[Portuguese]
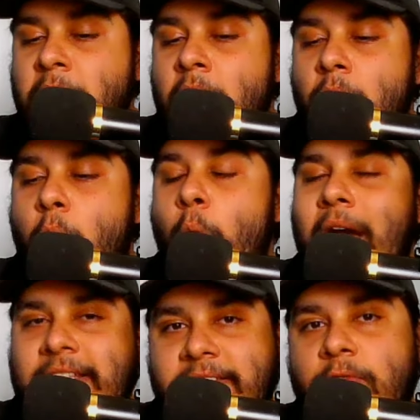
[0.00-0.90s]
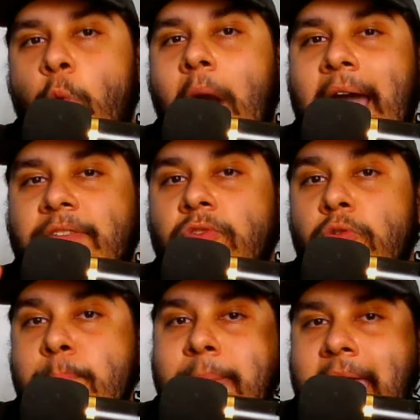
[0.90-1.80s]
com as
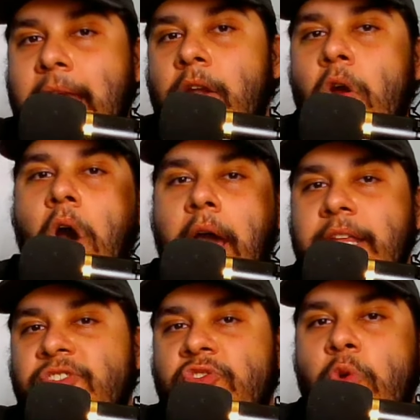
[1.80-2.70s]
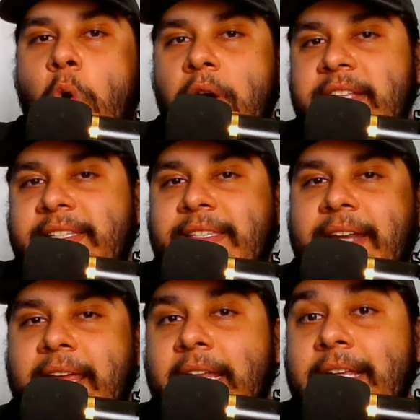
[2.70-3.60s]
quatro melhores
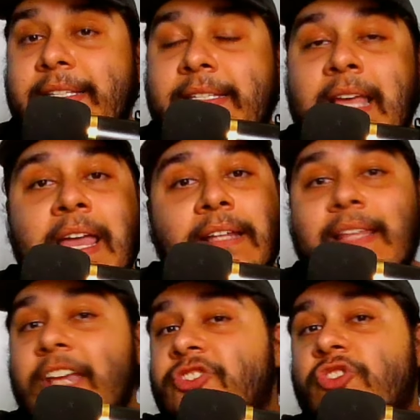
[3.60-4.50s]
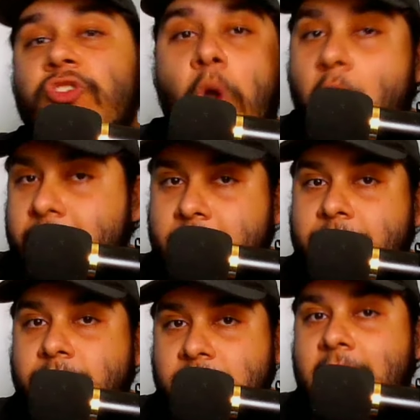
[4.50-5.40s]
coestrelas da
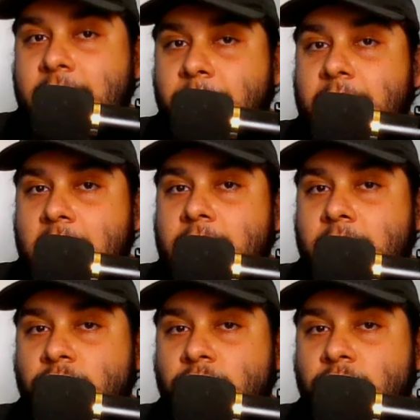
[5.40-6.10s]
história da NBA,